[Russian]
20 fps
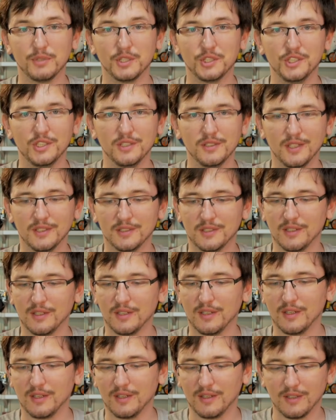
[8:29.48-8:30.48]
причина –
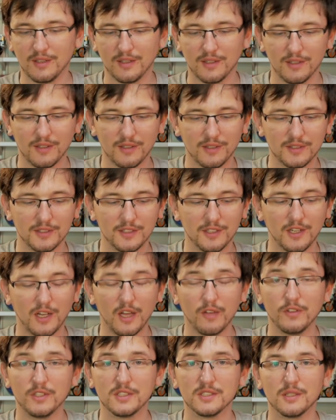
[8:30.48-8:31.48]
это
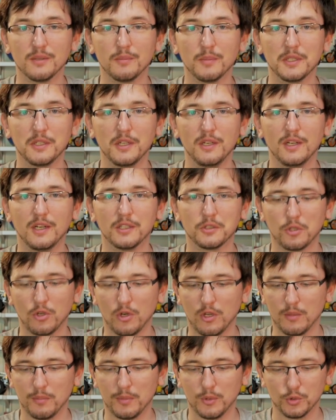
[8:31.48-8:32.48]
дороговизна модели,
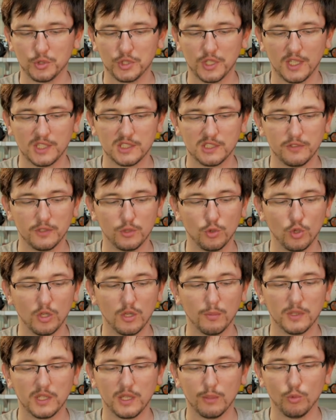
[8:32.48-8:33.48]
которая получается в
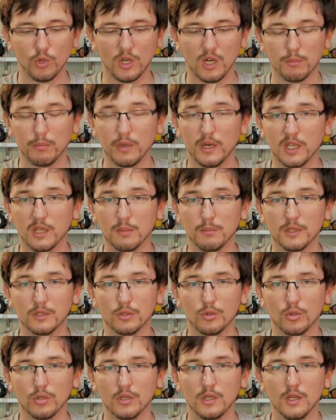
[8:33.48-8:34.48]
итоге, потому как баги
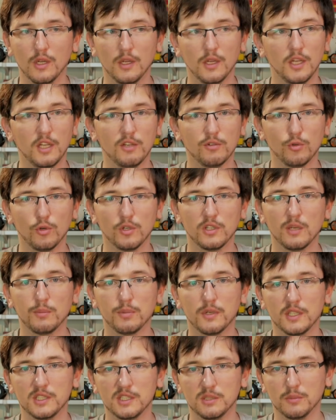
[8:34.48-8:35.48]
мотор, его
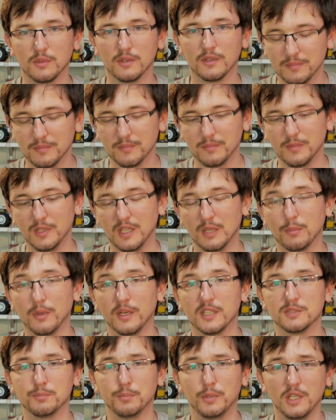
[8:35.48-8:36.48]
необходимо
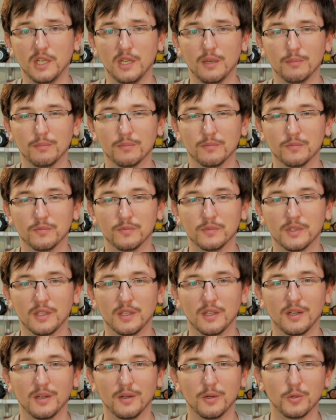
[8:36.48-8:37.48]
либо с бриком
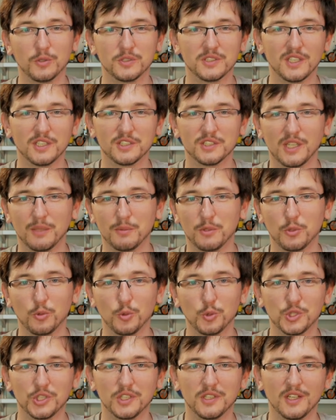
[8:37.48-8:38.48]
на самый
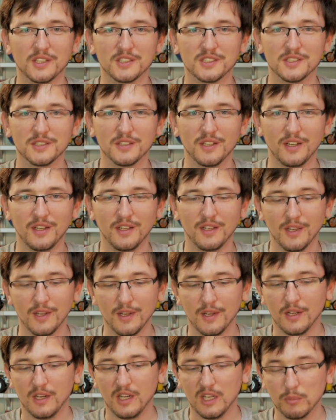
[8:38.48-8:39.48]
худший так, сценарий,
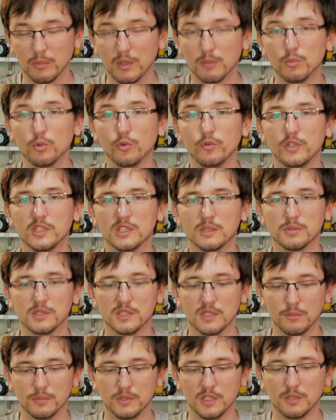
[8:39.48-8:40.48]
либо бувизом
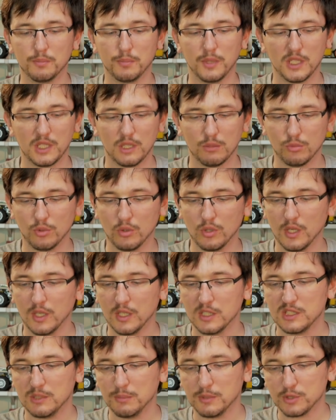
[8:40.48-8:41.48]
снабдить. Поэтому
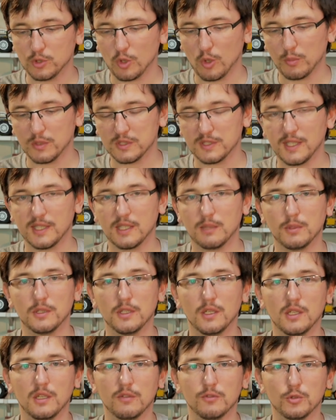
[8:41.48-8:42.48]
себестоимость данной
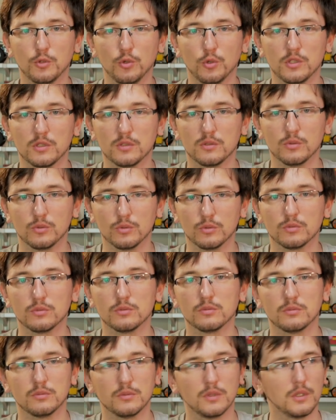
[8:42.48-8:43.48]
модельки выходит,
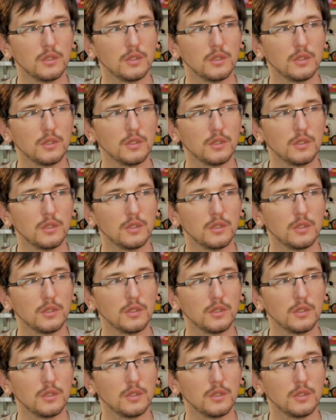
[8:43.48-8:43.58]
ну,